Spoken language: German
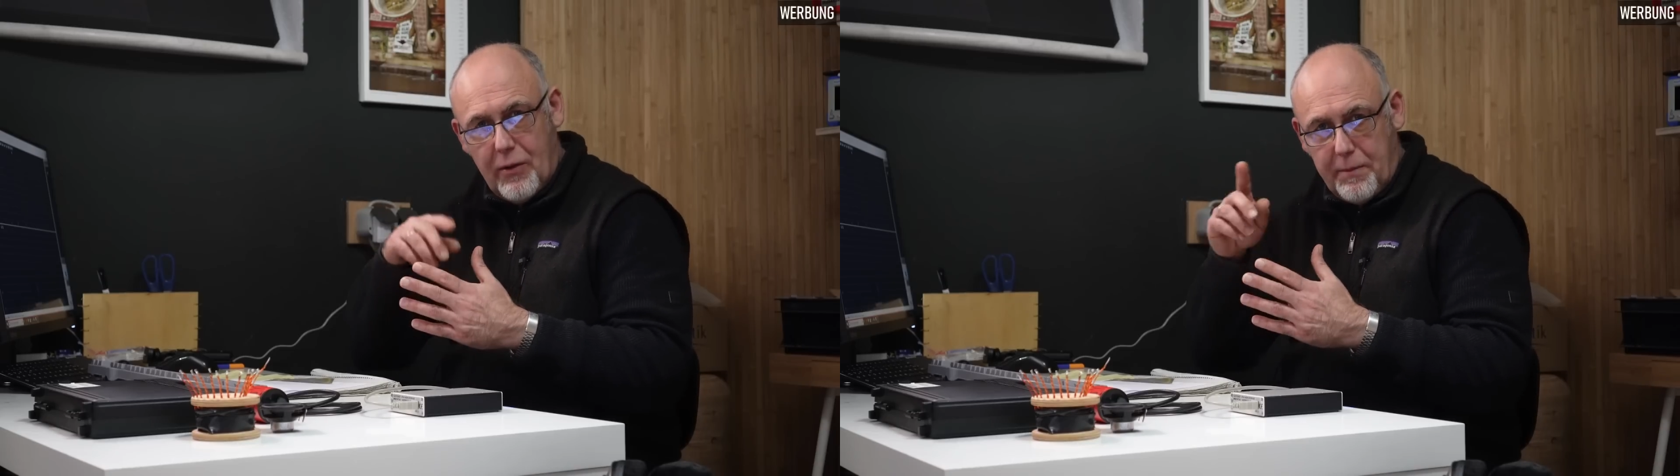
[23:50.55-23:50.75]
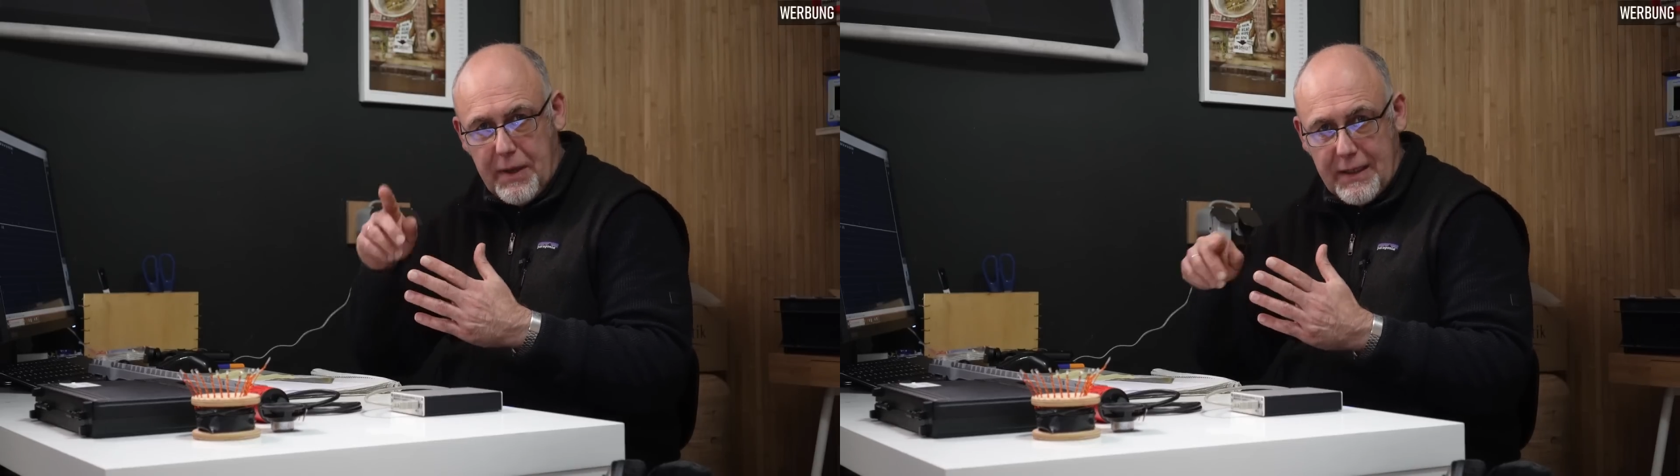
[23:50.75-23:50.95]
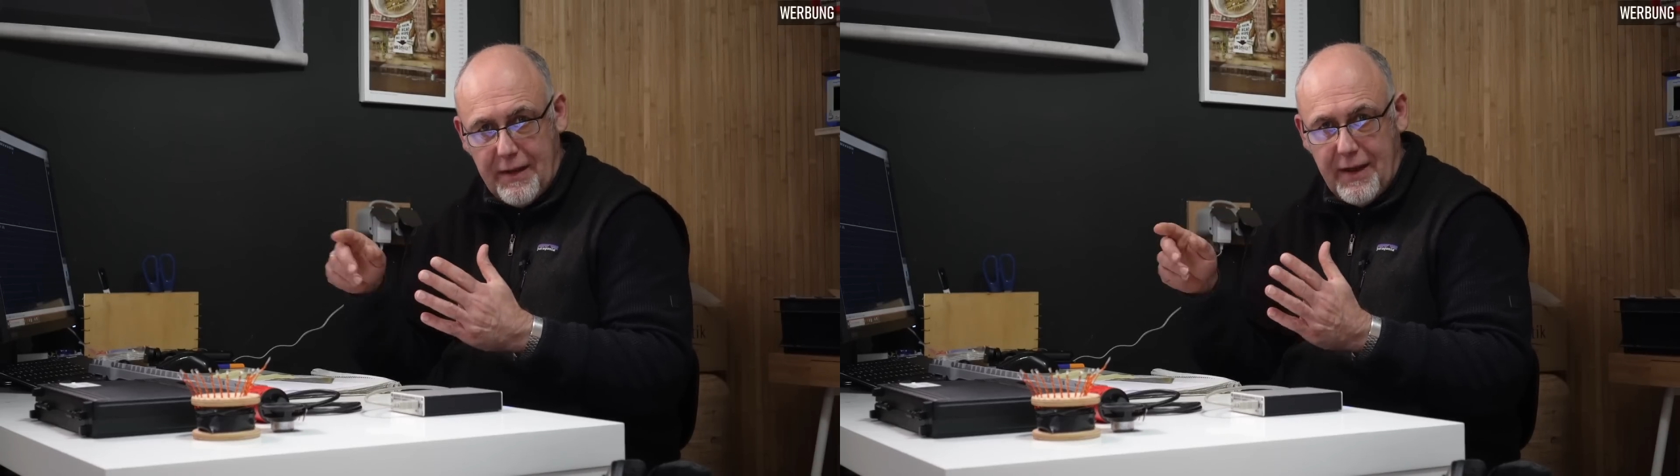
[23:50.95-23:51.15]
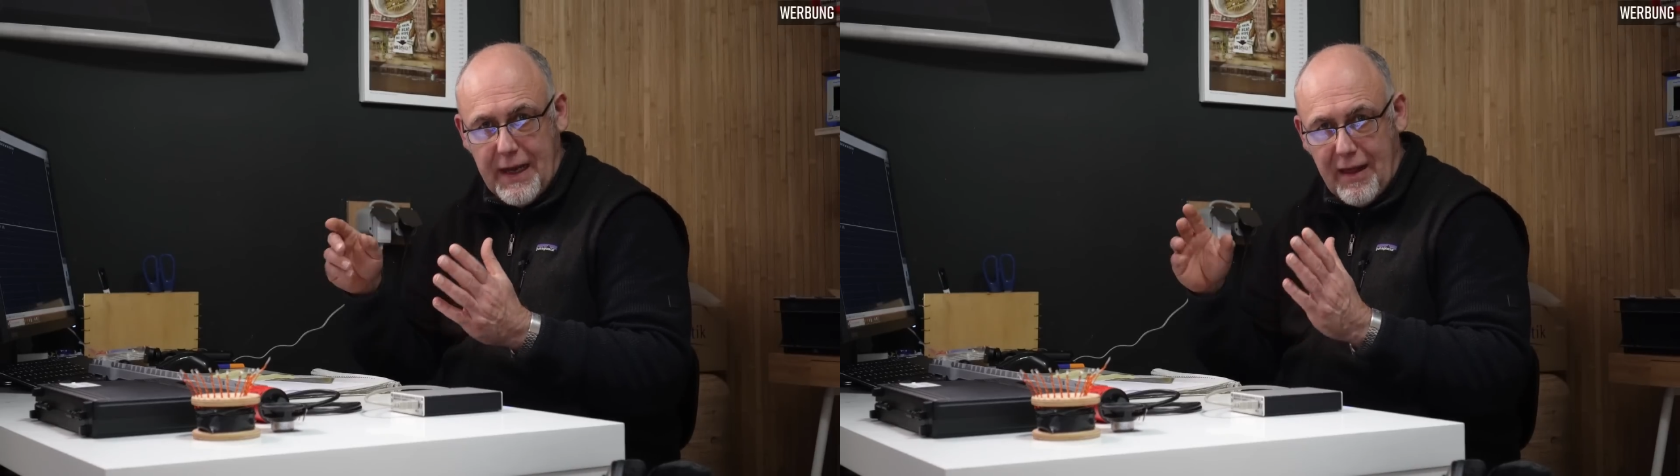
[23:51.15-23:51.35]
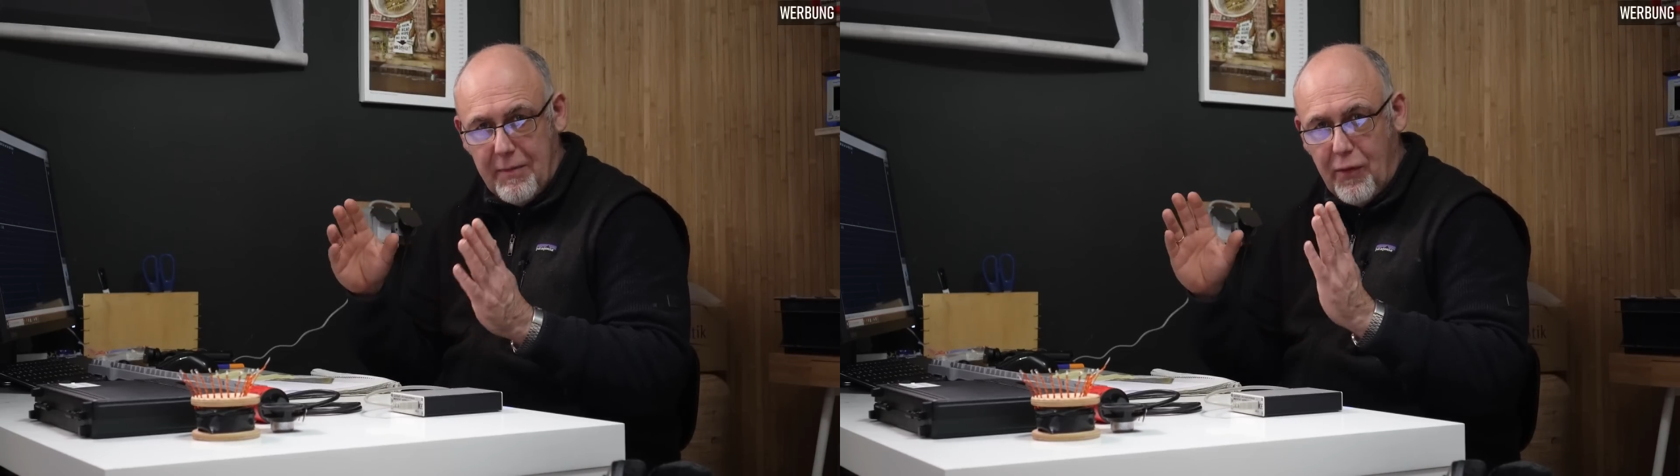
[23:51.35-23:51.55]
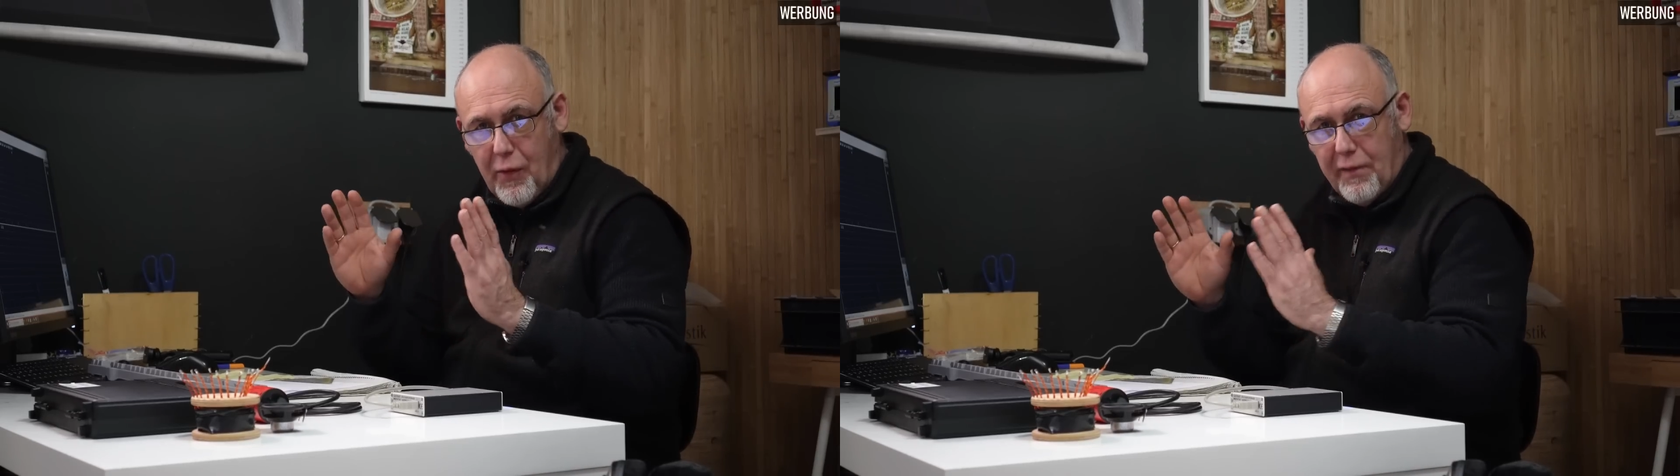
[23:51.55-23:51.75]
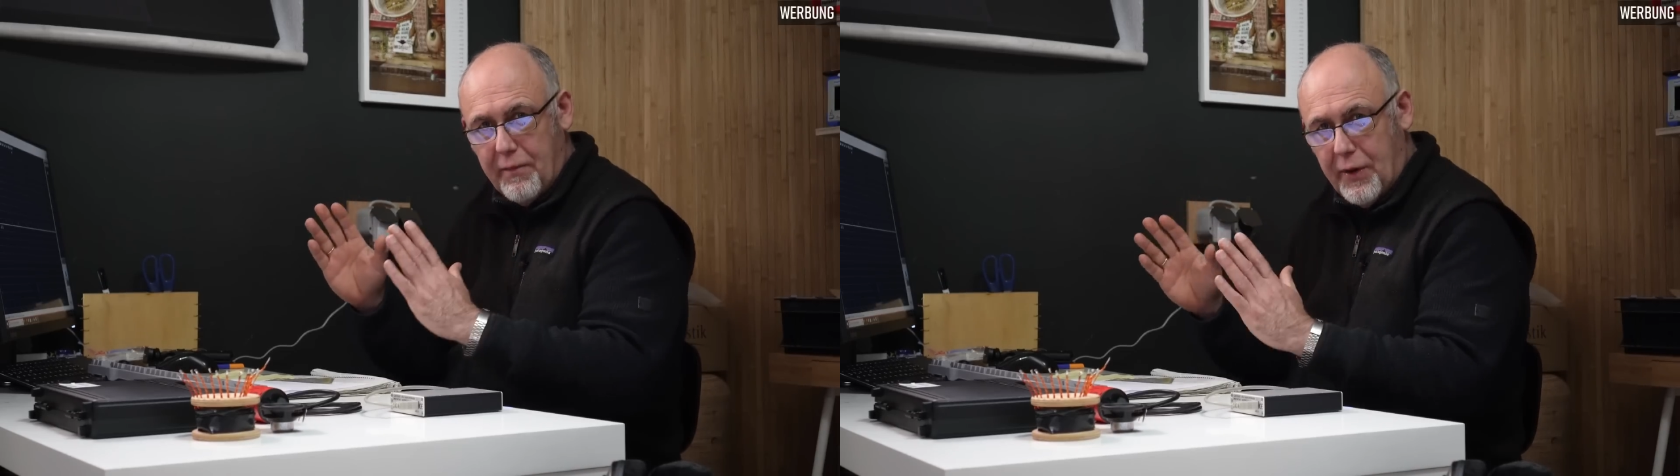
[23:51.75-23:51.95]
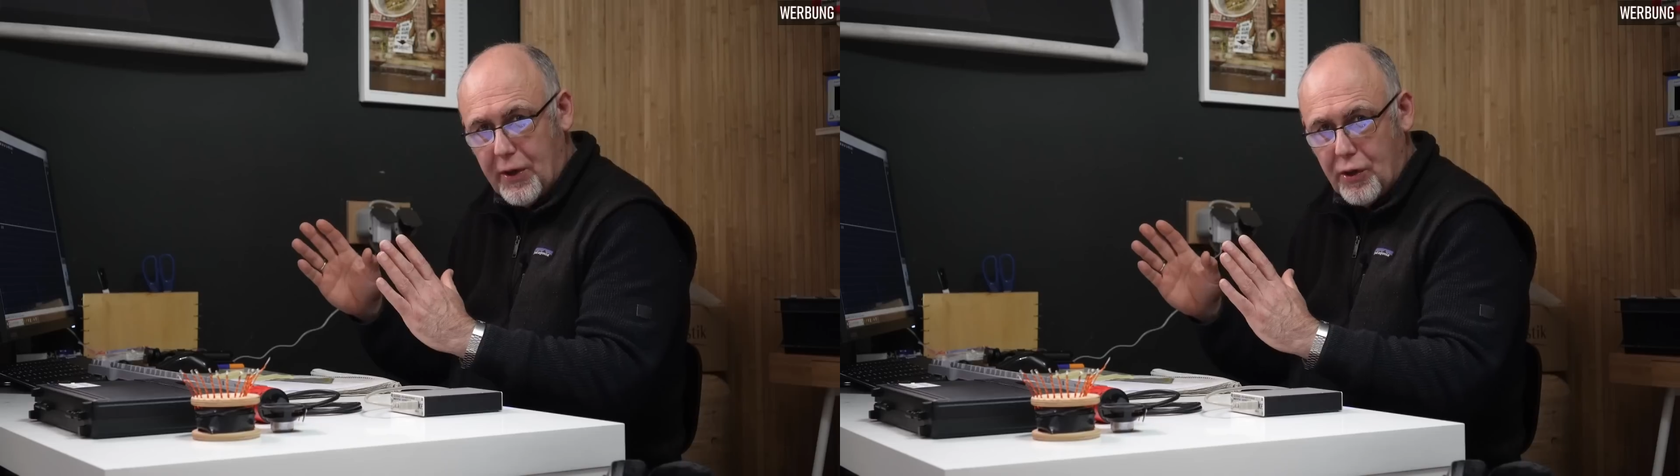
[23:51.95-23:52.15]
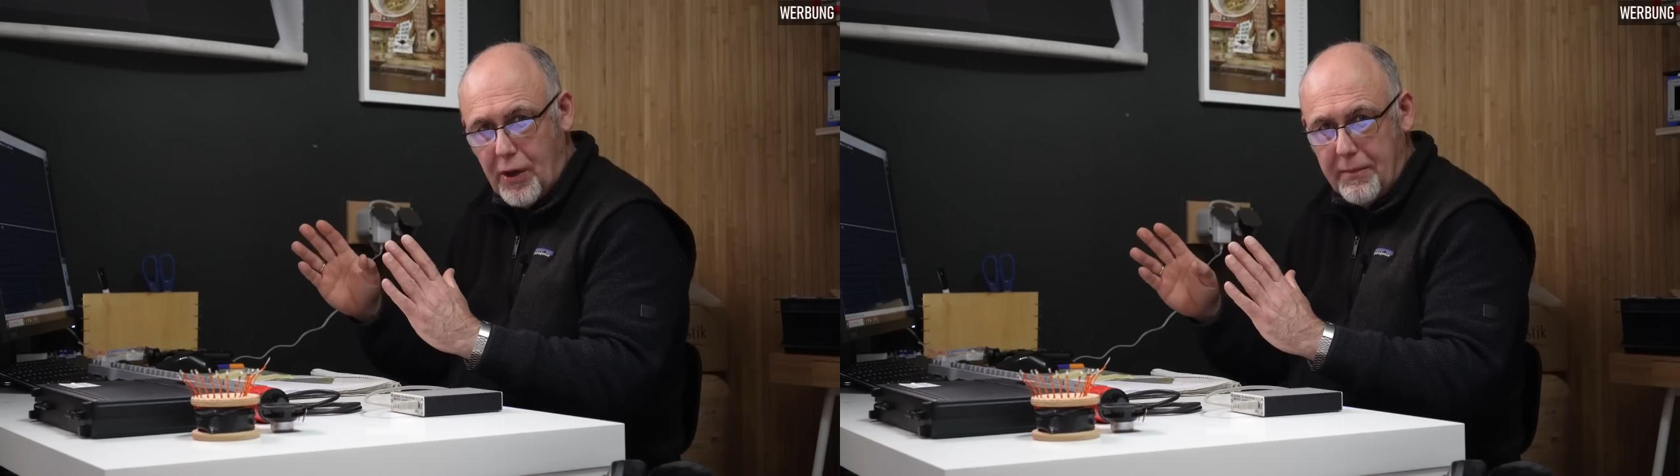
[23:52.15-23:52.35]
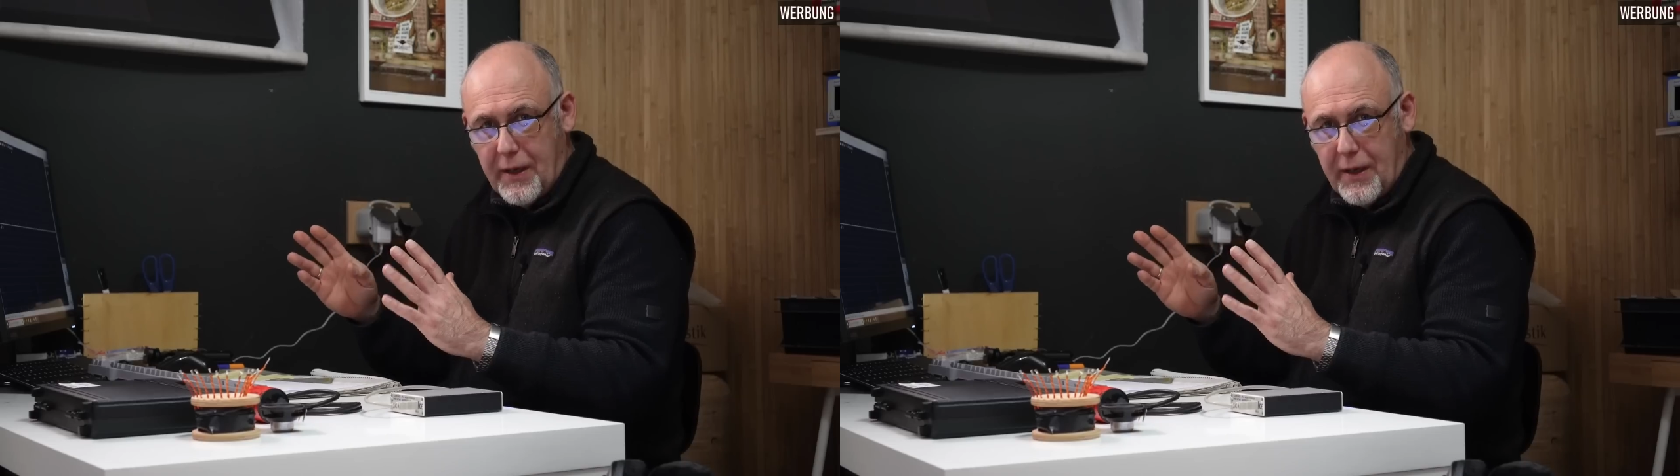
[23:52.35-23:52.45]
und packt die sich erstmal so auf den Bildschirm,